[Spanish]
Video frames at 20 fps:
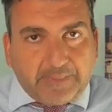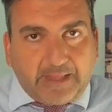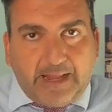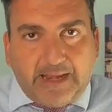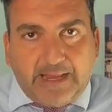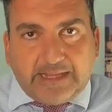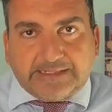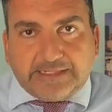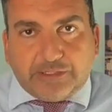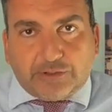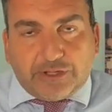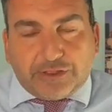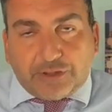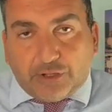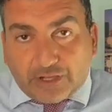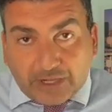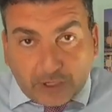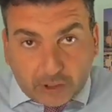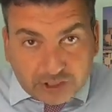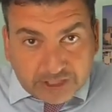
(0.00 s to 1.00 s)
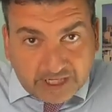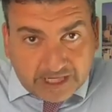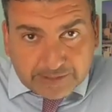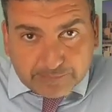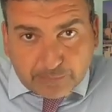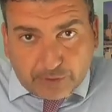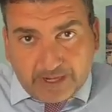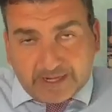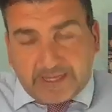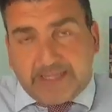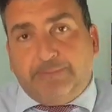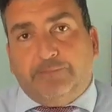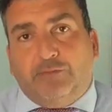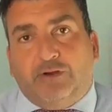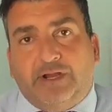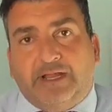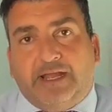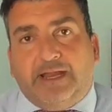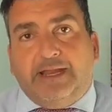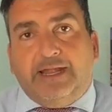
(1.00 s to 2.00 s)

a la situación que los tenéis por aquí, por el